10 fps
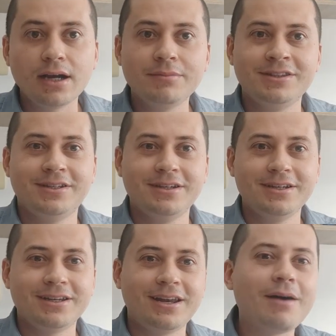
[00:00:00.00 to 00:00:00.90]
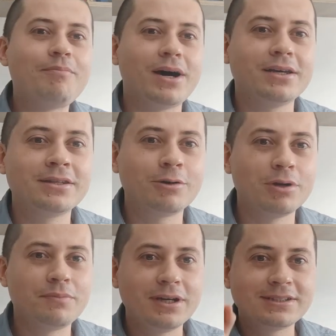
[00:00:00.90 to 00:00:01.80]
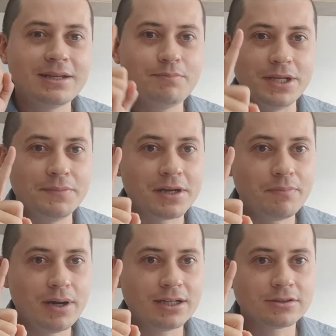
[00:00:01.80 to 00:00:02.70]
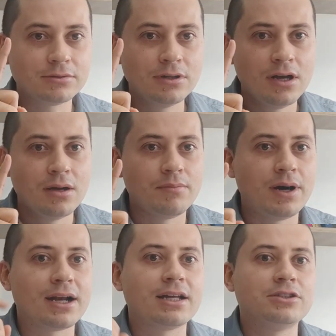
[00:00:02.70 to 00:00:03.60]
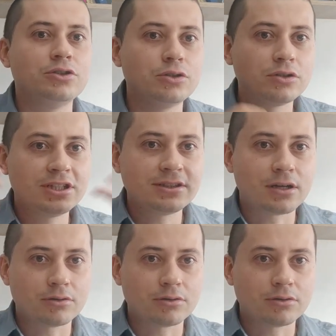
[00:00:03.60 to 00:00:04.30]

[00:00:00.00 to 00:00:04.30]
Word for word: Realmente la página web es el primer paso para yo